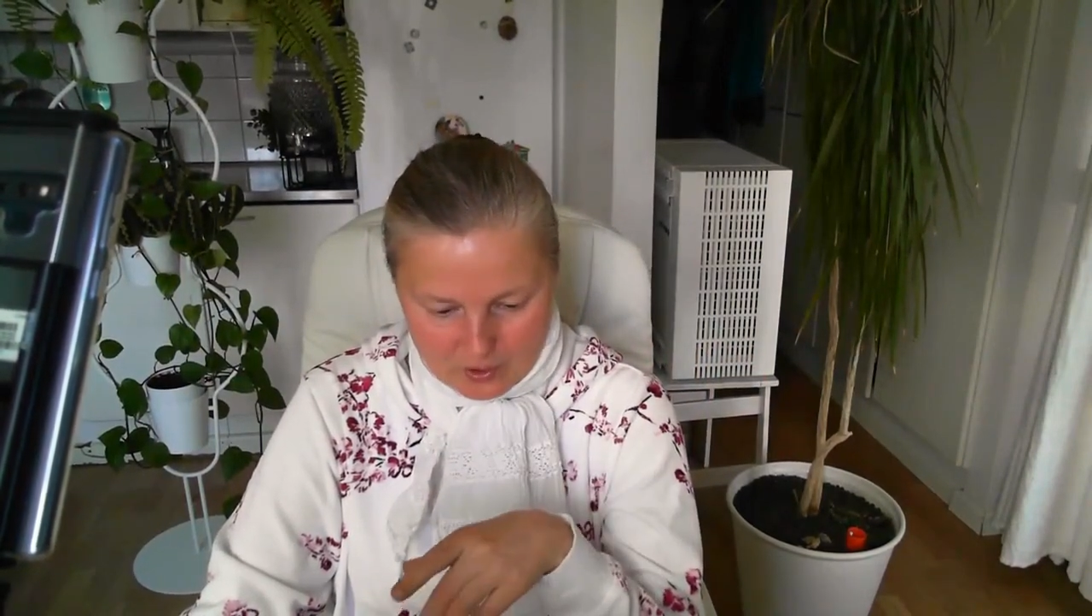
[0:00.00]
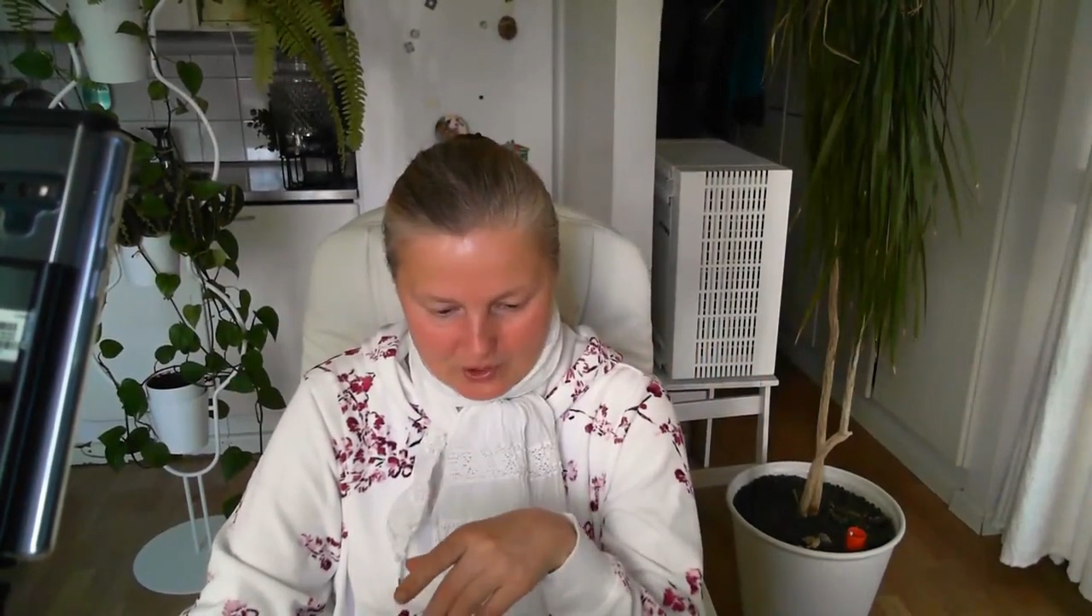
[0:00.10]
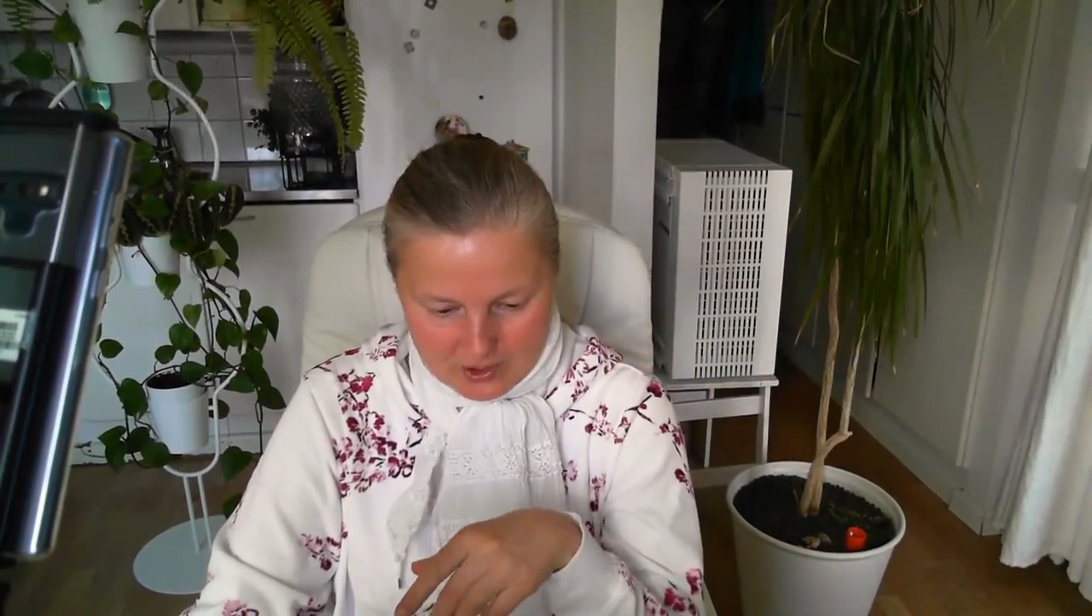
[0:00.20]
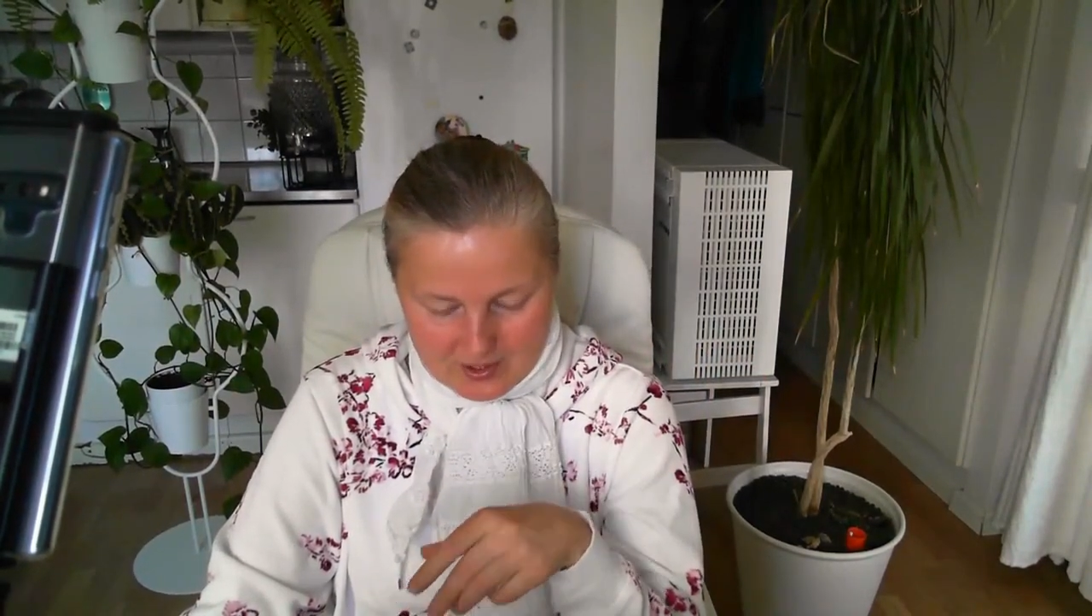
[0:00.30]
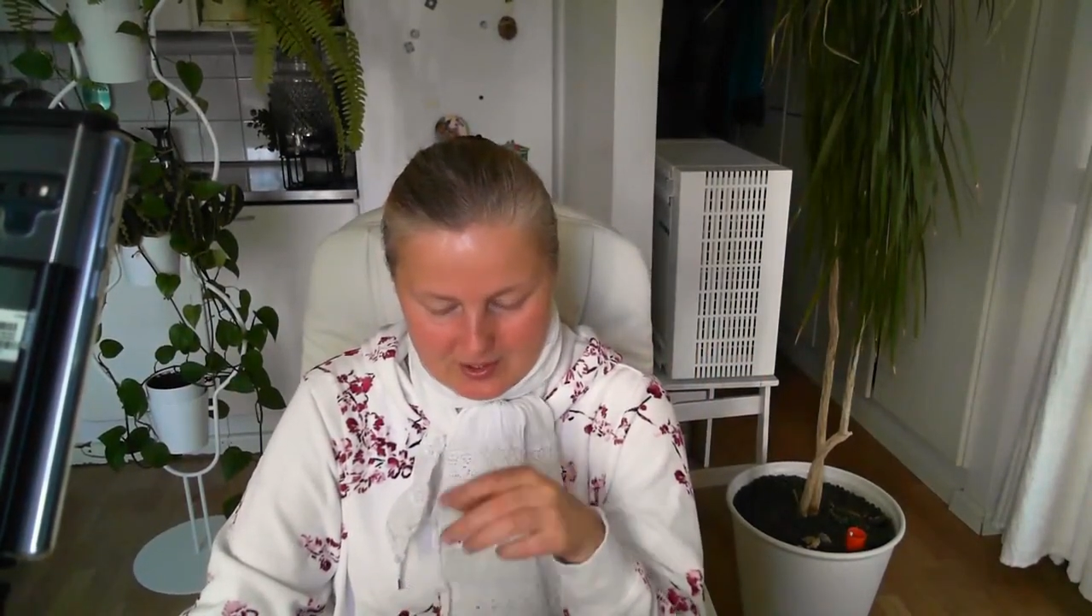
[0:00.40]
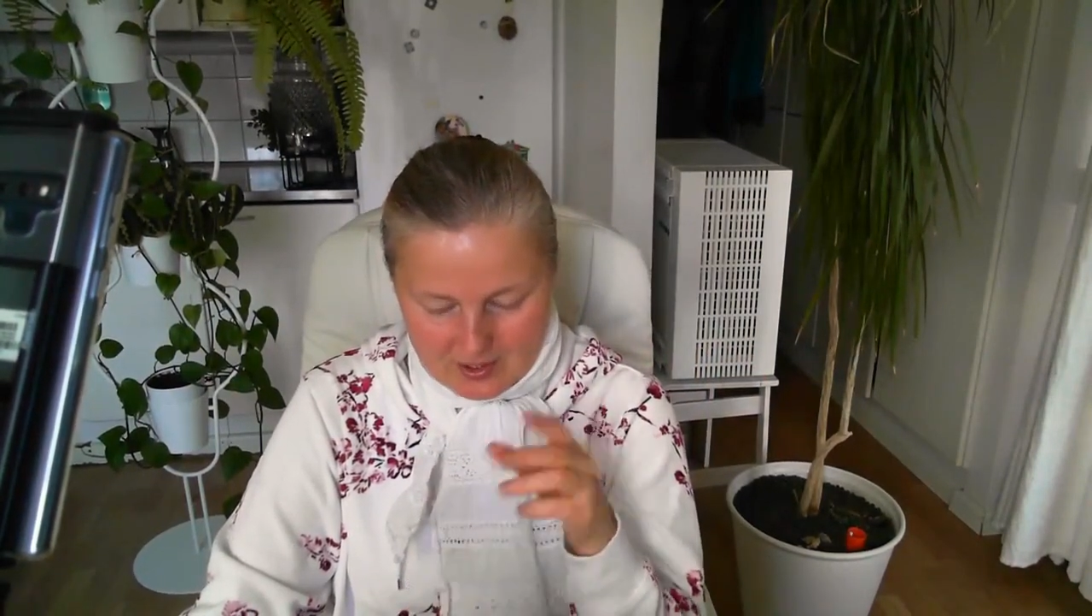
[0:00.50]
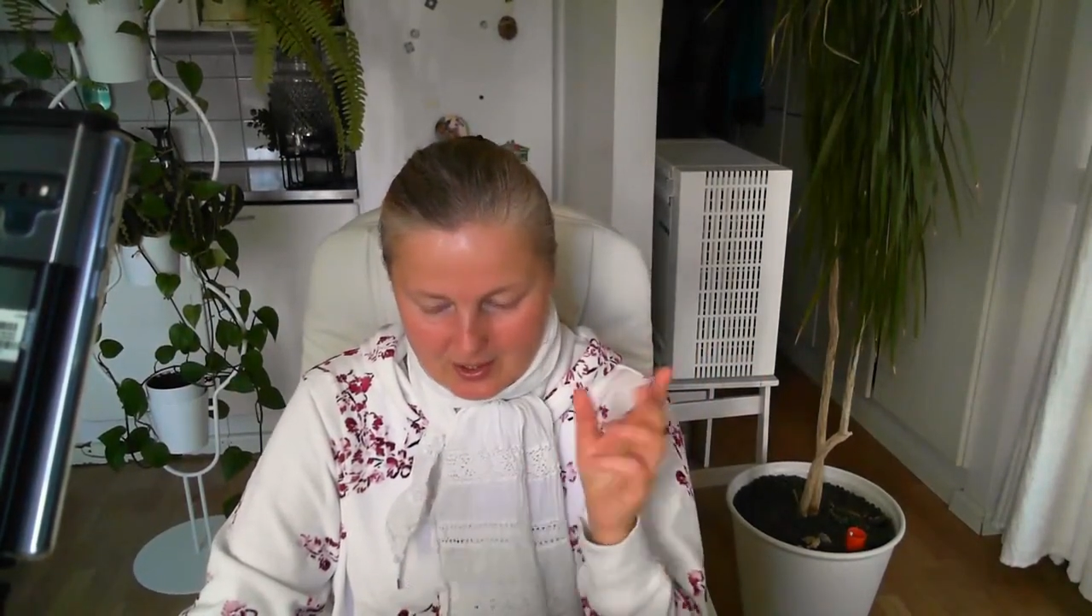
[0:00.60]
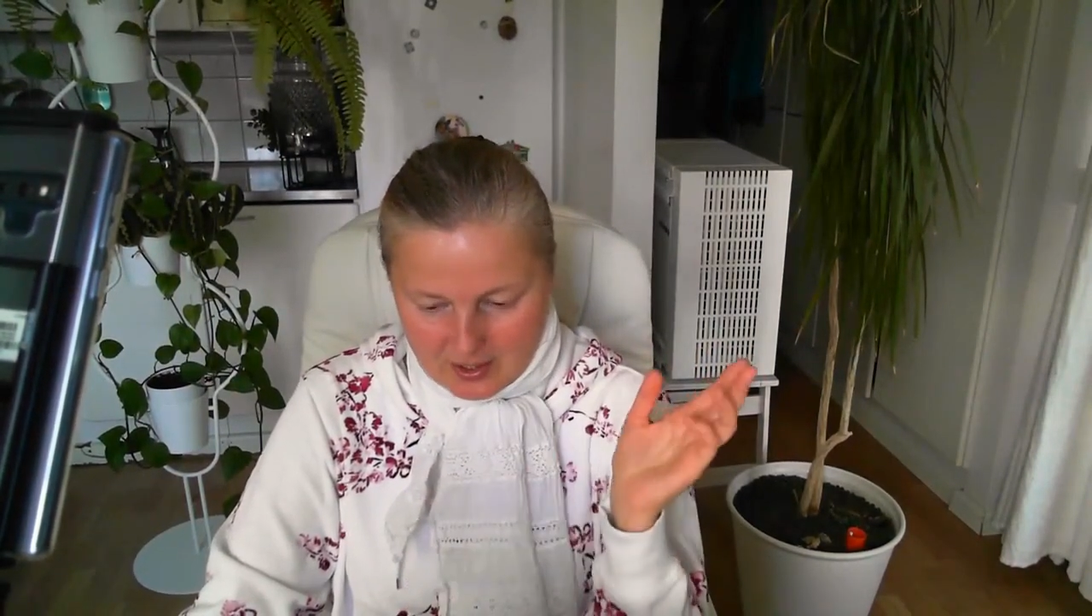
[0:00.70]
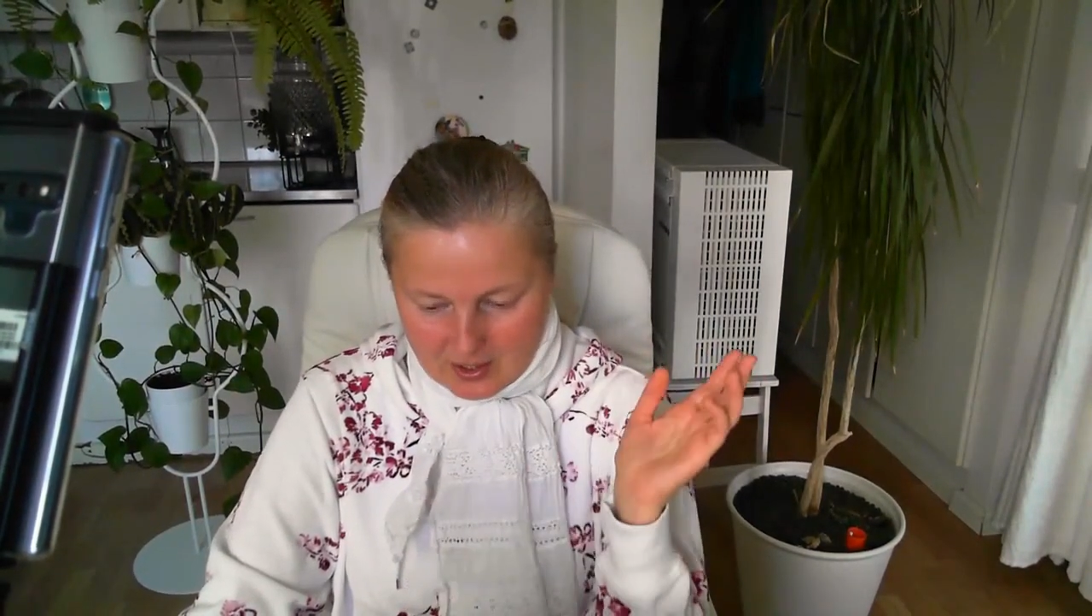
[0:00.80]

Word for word: образ жизни.